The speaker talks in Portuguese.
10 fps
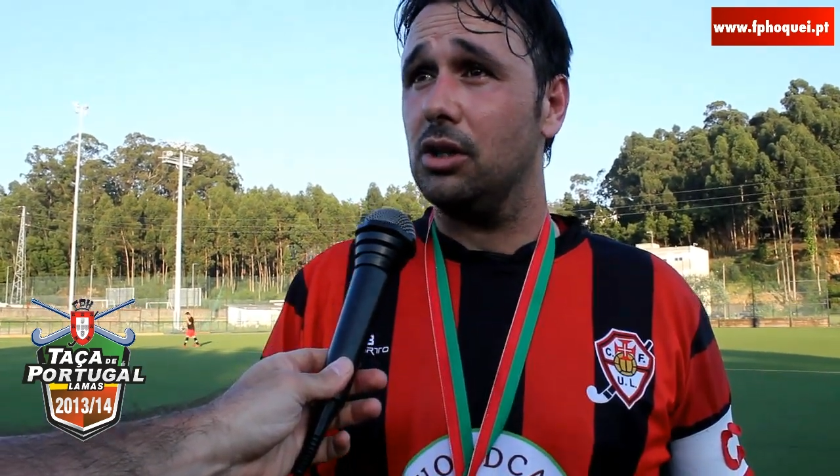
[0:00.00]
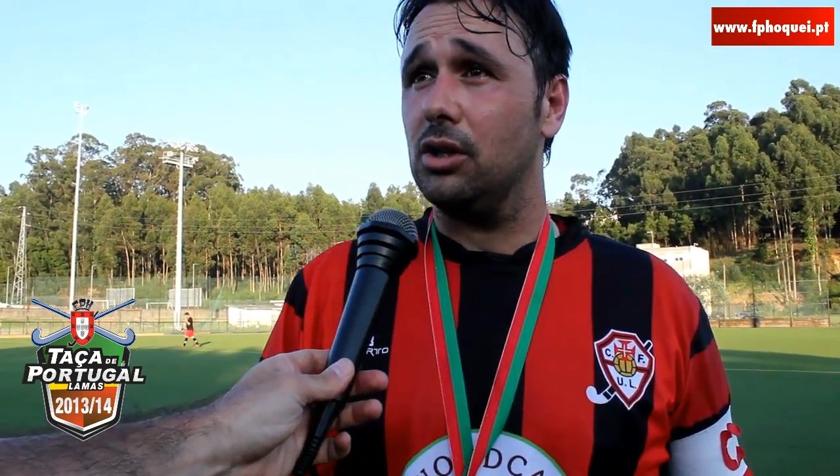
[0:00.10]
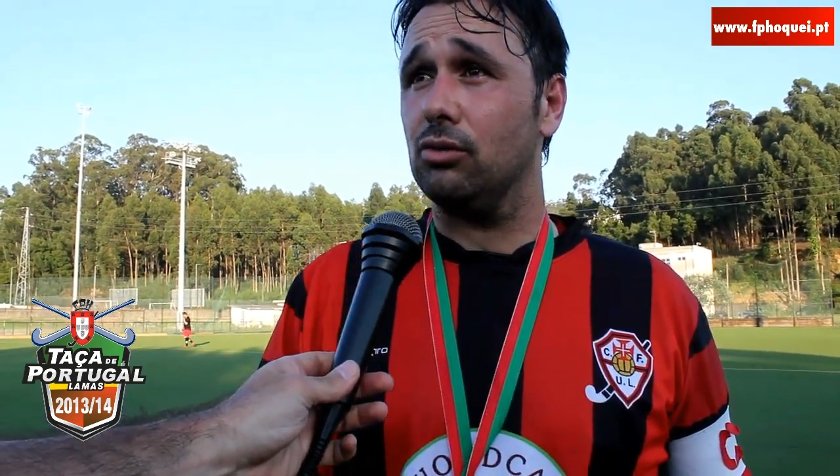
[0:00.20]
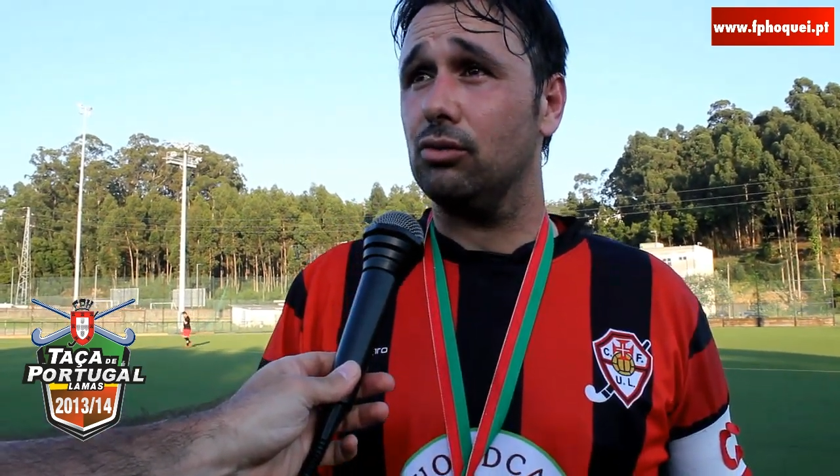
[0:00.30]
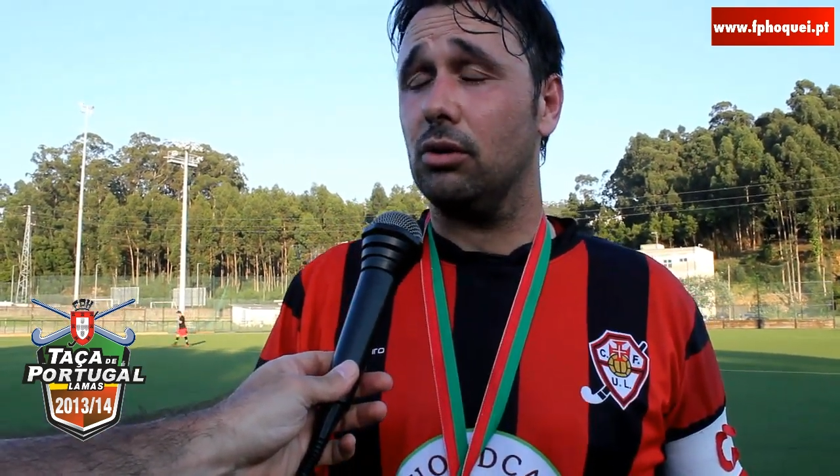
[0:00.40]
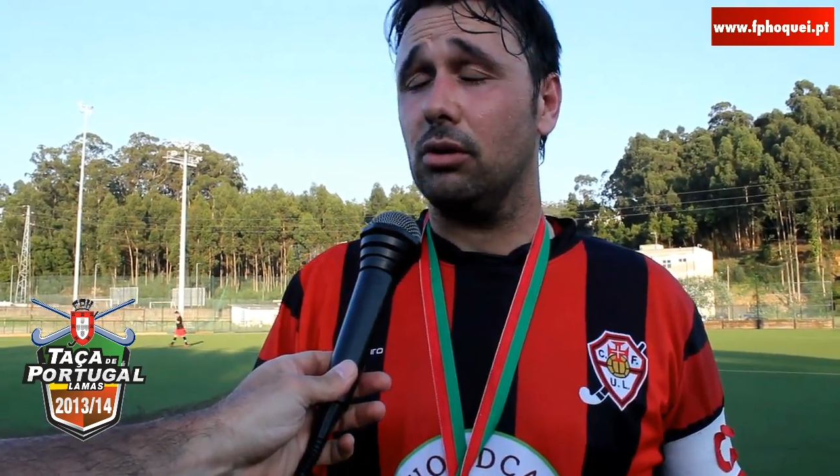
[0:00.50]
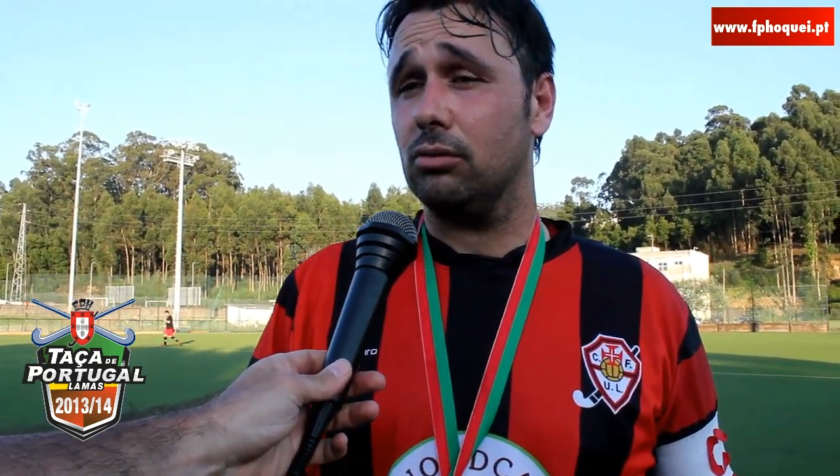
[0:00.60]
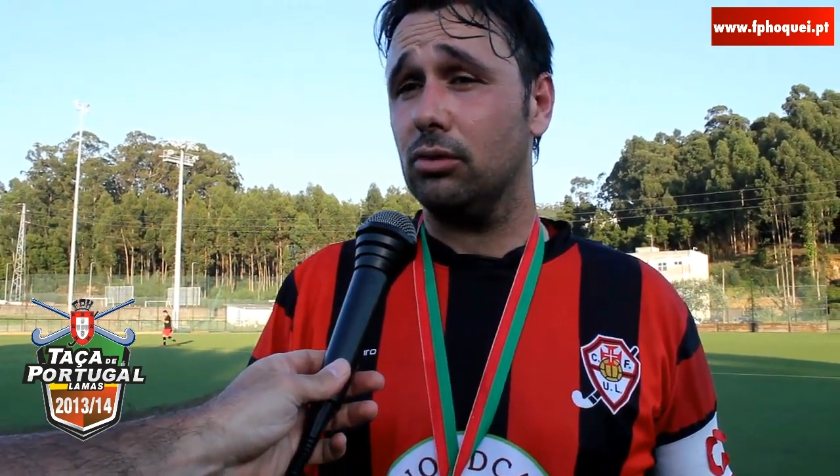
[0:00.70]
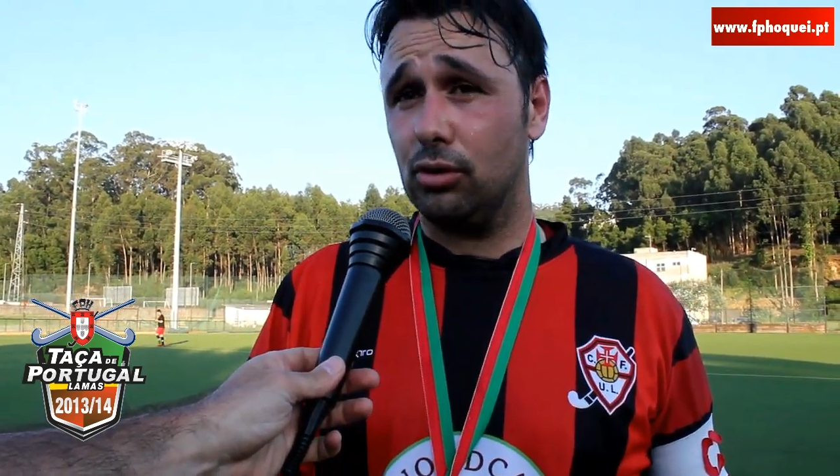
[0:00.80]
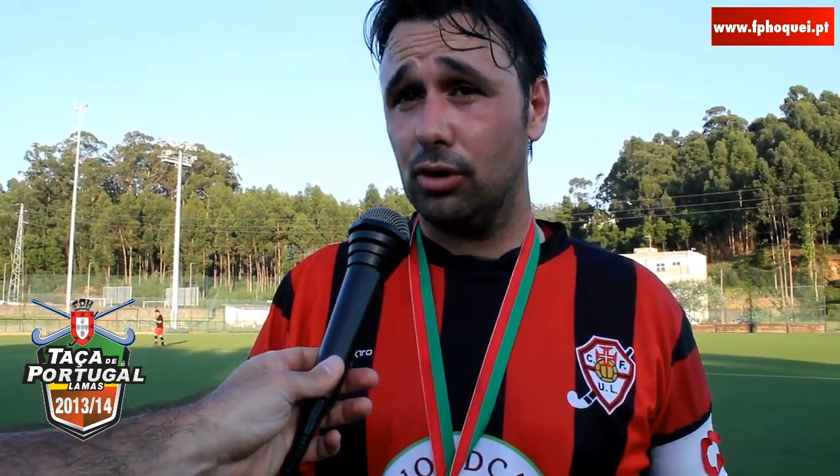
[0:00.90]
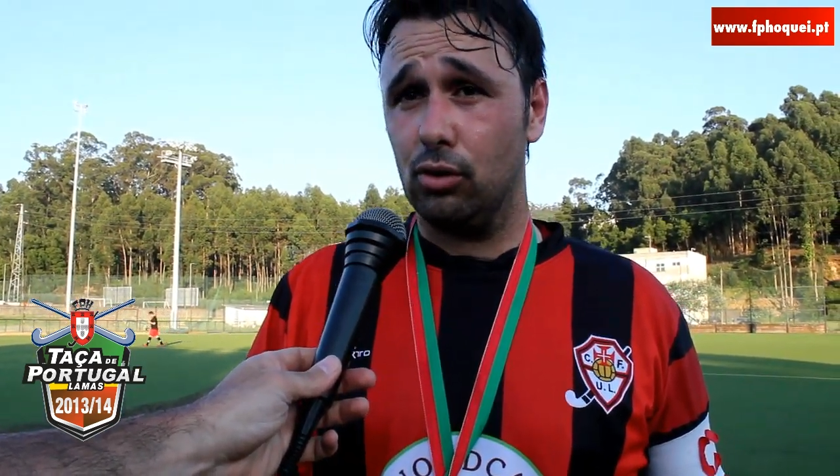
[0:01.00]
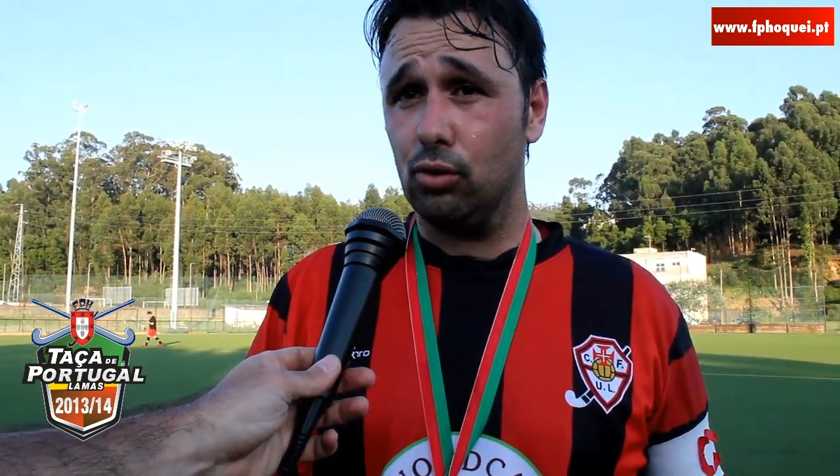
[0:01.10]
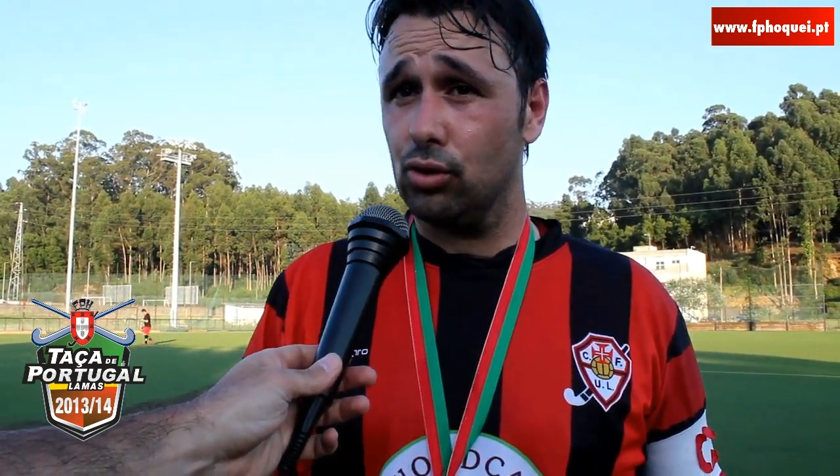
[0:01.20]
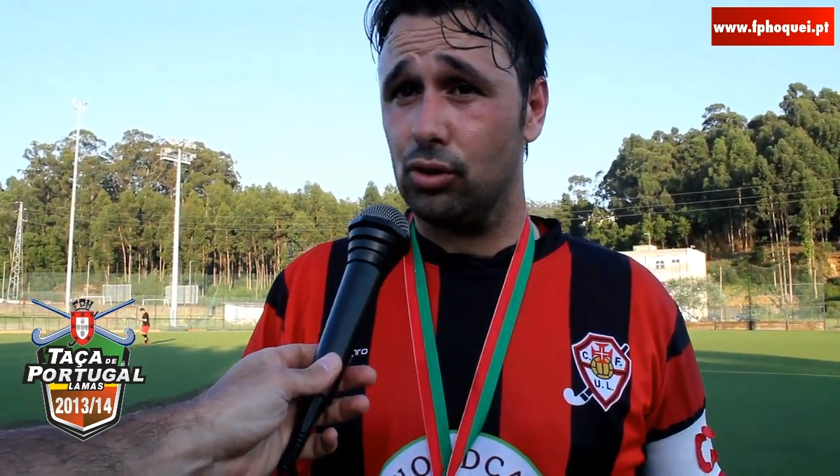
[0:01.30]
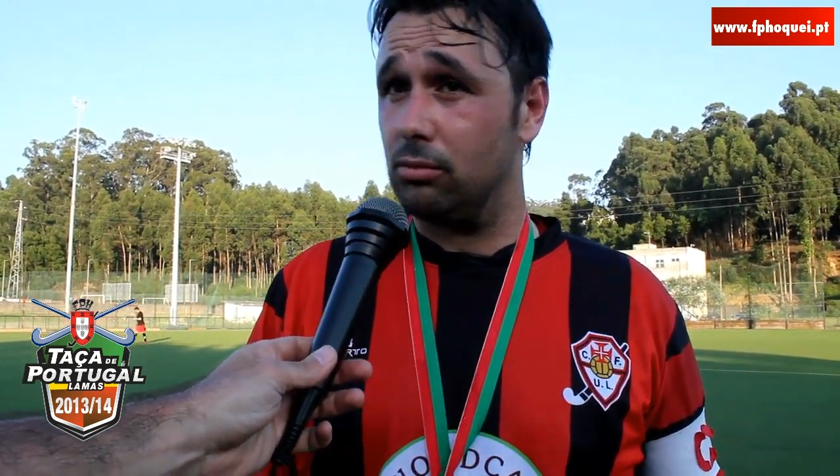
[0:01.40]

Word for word: não, não, não, traduz